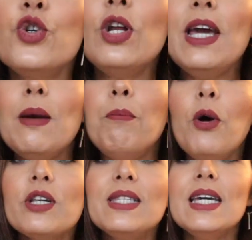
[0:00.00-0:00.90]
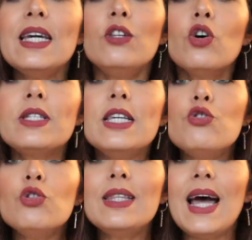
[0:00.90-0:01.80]
je l'ai porté, donc
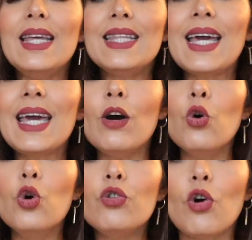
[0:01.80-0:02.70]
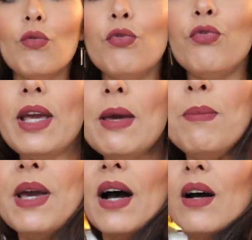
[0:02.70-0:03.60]
c'est une taille très haute, comme vous voyez
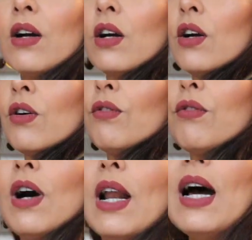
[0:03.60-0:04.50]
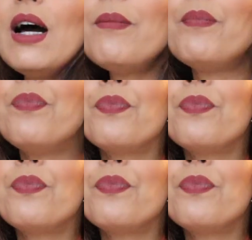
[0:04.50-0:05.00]
bien. Voilà.